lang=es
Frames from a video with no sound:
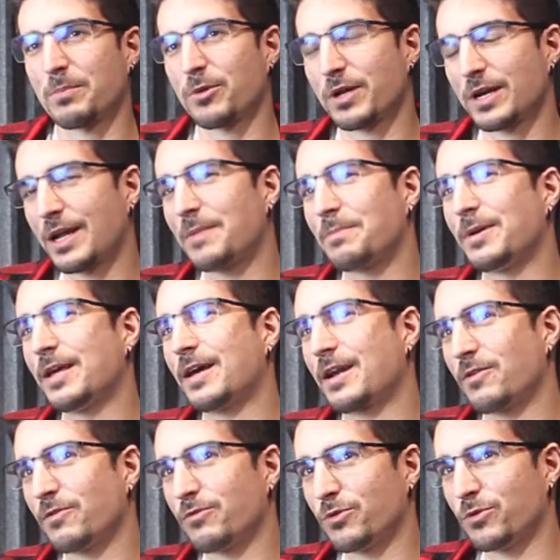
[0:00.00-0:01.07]
poderla ampliar
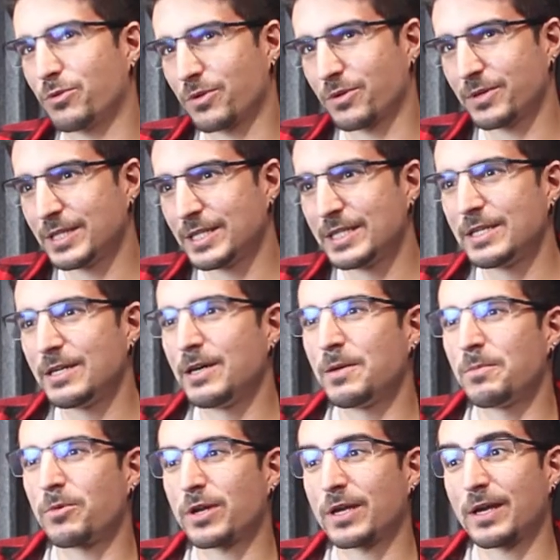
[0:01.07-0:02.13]
en un futuro.
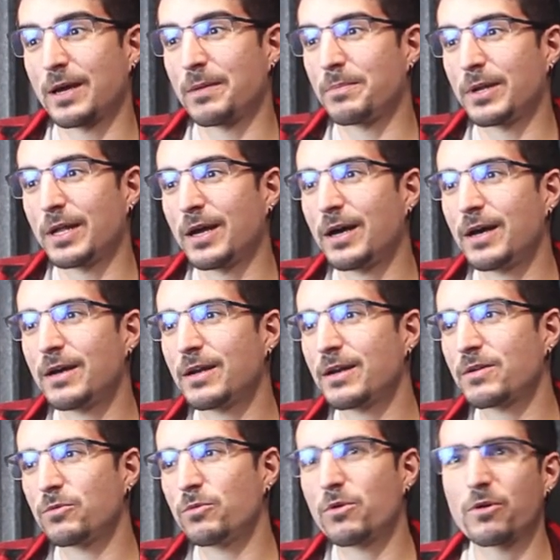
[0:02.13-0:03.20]
Porque
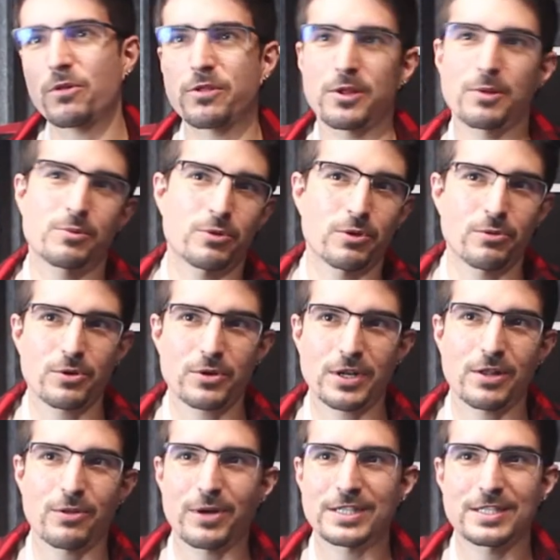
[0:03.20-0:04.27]
ampliar un concepto de un
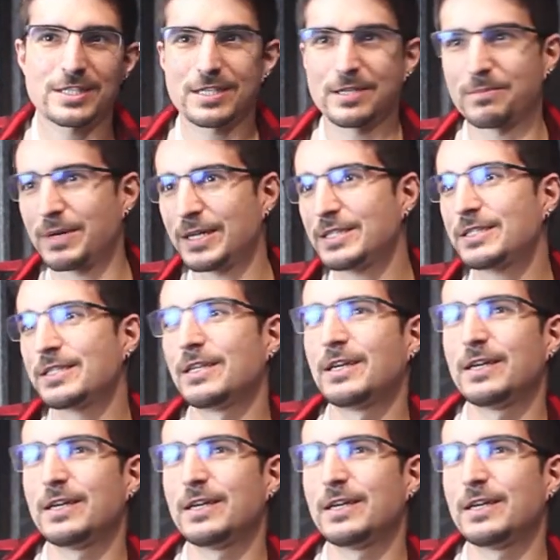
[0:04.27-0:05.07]
ordenador así sin más